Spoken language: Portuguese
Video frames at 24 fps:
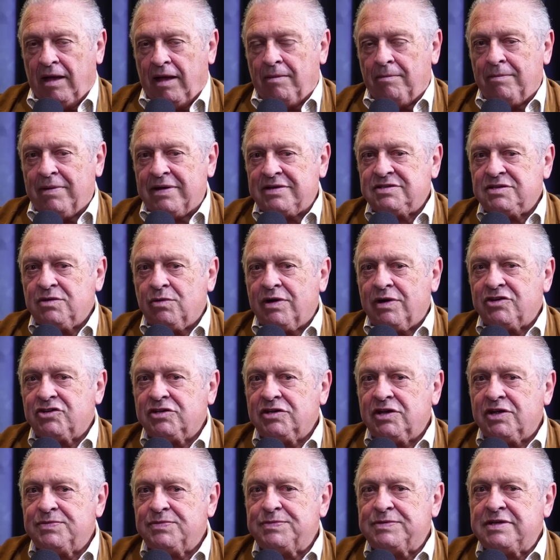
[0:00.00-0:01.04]
Mas eu acho que
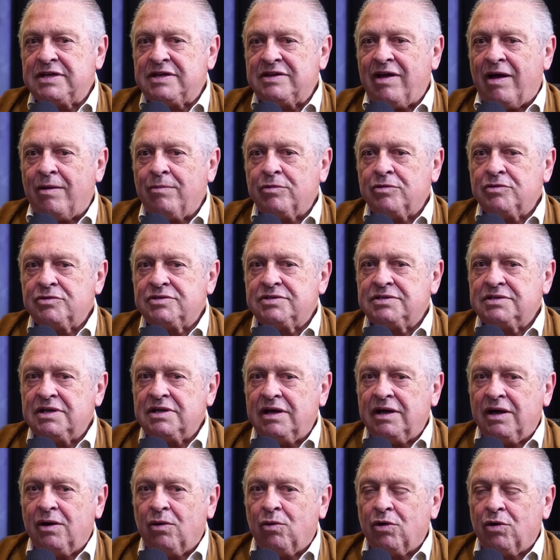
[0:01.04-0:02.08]
nós precisamos
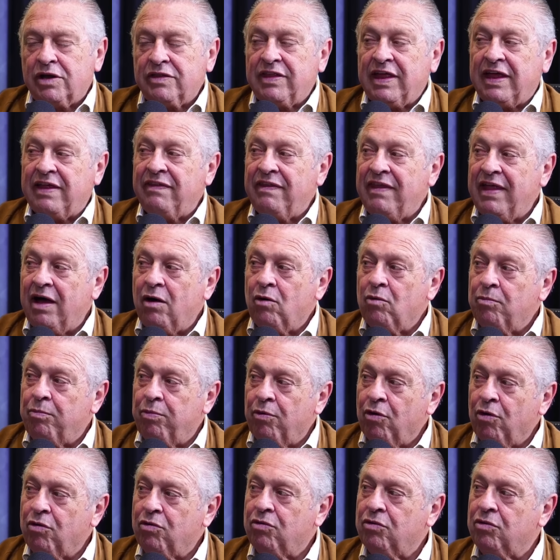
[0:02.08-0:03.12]
é, ordenar um
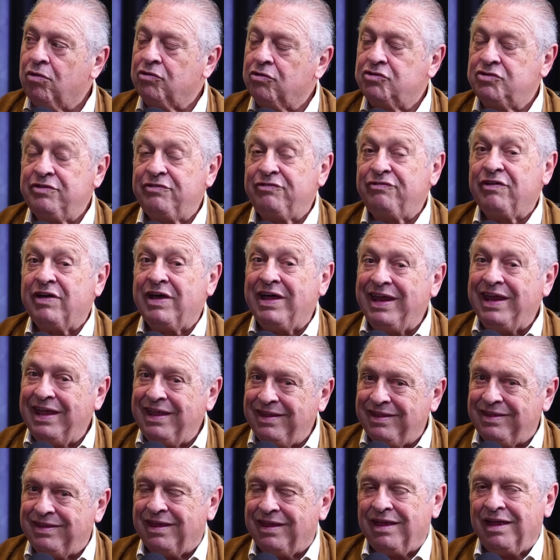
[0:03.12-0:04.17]
pouco
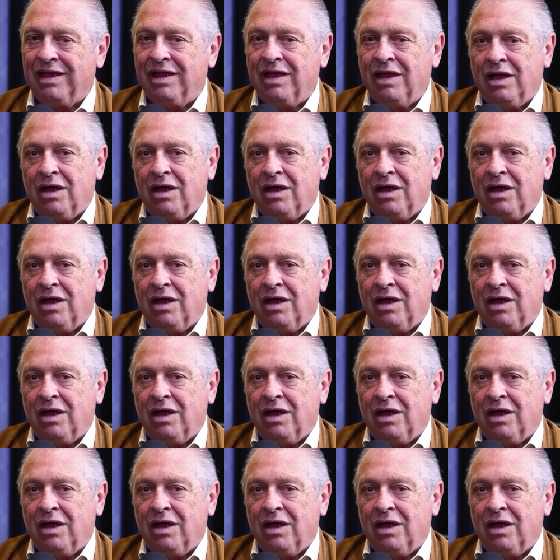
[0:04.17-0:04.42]
diferente